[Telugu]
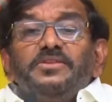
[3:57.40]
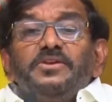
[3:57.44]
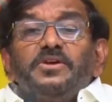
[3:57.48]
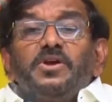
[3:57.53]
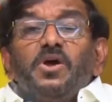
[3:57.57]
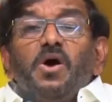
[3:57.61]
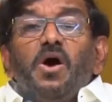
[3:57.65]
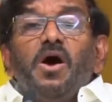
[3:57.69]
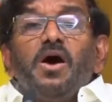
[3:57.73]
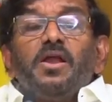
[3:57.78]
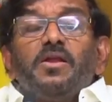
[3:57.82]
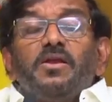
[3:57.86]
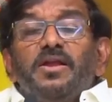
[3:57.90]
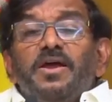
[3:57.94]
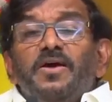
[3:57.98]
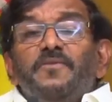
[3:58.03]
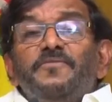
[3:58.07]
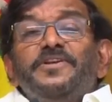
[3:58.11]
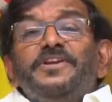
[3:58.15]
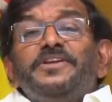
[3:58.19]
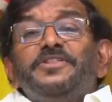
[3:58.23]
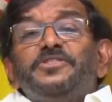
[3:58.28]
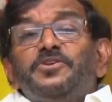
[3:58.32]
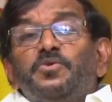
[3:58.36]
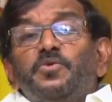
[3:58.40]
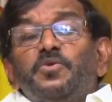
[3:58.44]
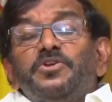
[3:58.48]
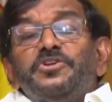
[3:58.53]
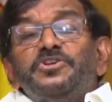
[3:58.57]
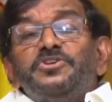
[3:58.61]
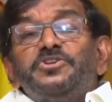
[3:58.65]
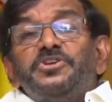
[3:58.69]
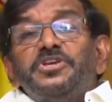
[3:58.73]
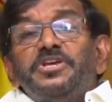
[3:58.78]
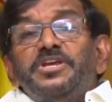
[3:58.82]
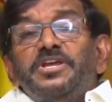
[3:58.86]
అధికారుల అవినీతి
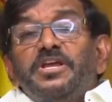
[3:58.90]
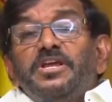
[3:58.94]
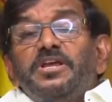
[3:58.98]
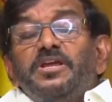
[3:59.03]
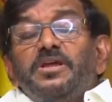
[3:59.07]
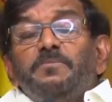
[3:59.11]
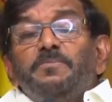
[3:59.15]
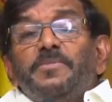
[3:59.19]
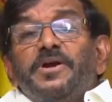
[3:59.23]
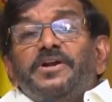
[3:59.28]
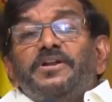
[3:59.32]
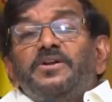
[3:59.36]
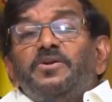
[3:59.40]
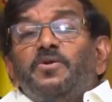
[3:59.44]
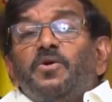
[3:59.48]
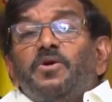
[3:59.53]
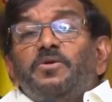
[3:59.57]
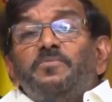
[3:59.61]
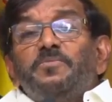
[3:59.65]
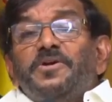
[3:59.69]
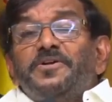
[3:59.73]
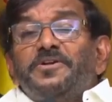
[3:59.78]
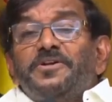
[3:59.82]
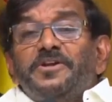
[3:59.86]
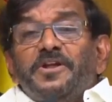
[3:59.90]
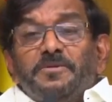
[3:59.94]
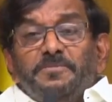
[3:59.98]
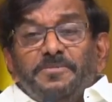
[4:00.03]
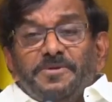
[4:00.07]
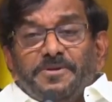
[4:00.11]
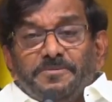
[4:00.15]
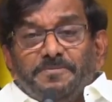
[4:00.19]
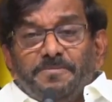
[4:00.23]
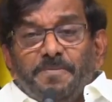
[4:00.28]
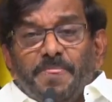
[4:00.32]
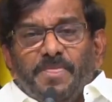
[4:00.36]
గురించి బట్టను నొక్కమంటున్నారు
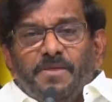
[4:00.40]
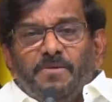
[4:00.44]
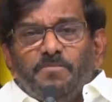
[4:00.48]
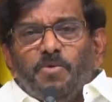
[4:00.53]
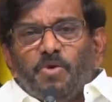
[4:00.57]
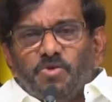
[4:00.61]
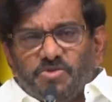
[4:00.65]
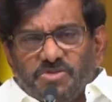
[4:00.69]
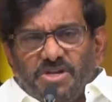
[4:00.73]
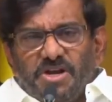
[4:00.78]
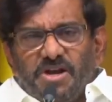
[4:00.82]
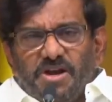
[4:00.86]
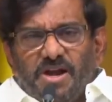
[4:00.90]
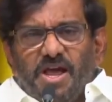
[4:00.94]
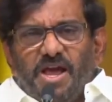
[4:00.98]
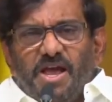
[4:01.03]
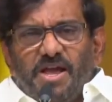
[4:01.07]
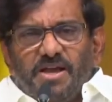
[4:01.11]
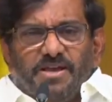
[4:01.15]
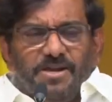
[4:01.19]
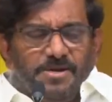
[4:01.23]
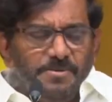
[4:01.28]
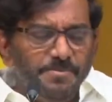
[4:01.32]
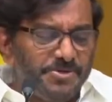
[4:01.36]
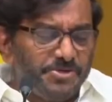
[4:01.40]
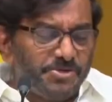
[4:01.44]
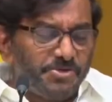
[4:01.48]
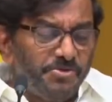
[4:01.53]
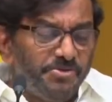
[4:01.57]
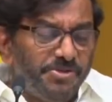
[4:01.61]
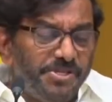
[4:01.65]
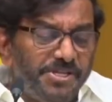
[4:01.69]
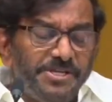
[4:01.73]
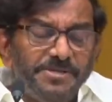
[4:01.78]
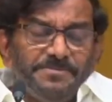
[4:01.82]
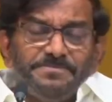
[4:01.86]
మీరు బహుశా నాకు
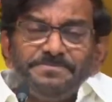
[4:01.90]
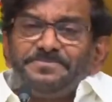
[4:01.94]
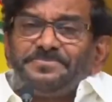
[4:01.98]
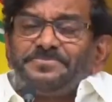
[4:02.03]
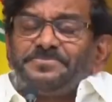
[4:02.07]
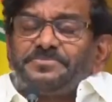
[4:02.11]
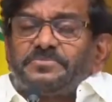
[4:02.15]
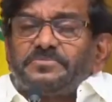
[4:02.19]
అనిపిస్తుంది